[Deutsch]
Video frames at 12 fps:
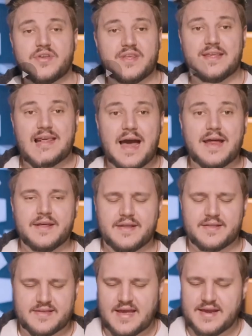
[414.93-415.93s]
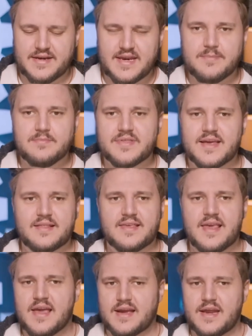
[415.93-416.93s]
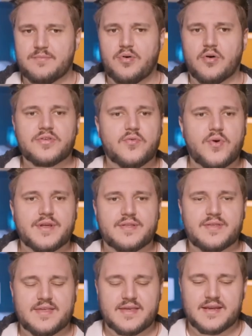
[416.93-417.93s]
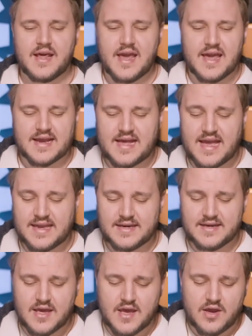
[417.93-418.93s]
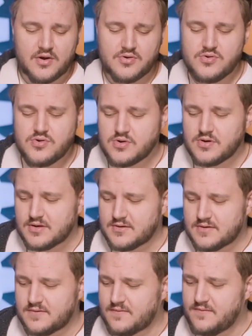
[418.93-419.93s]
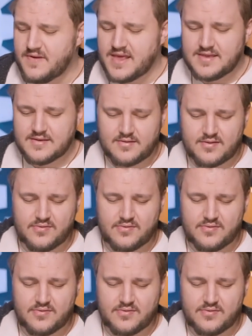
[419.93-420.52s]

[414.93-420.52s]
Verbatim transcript: wirklich gar nichts. keinen Nebensatz, keine Post-Credit-Scene, kein irgendwelche